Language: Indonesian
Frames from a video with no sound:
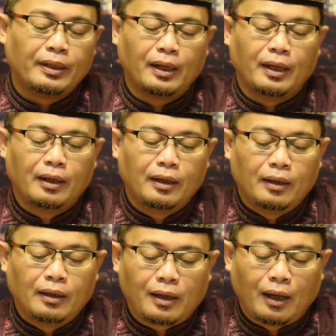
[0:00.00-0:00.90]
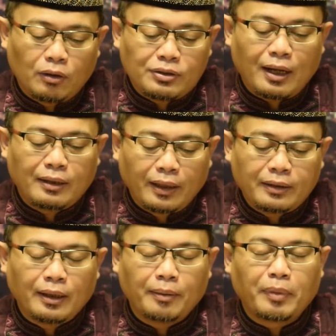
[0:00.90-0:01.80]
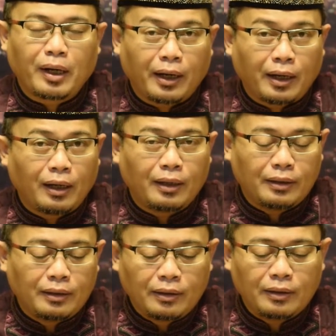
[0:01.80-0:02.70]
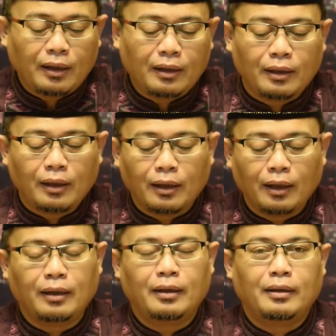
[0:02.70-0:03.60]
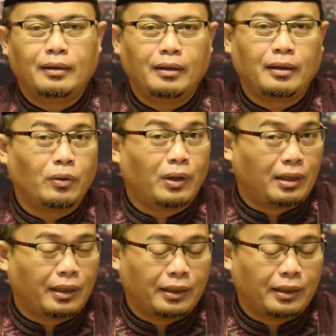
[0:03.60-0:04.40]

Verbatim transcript: Nah, kalau seandainya mereka ini adalah eh, keluarga